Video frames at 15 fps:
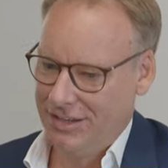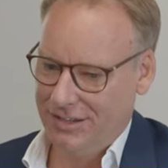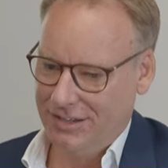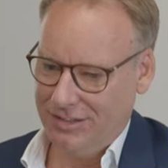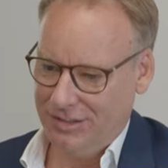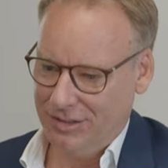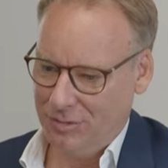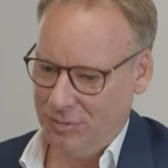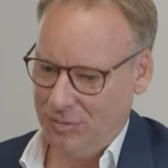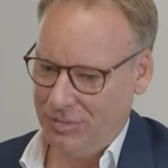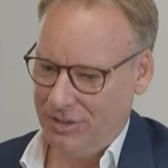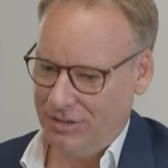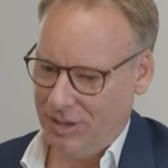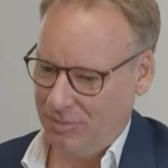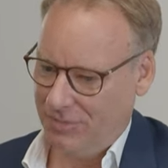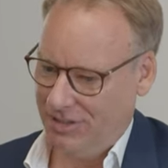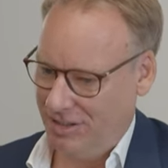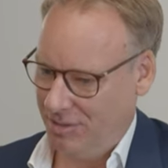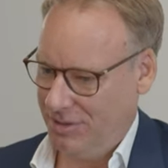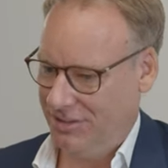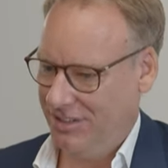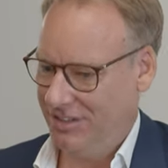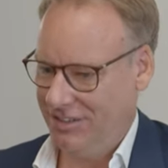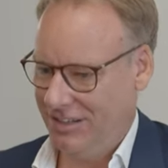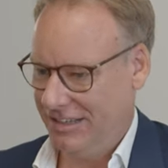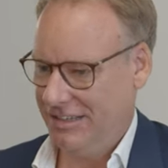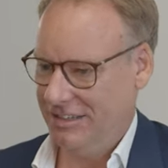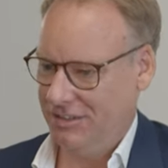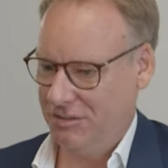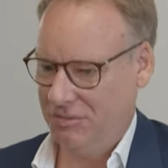Ähm, ich habe dann aber
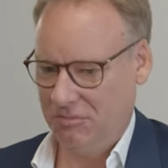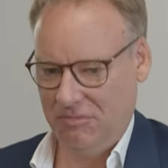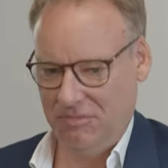tatsächlich,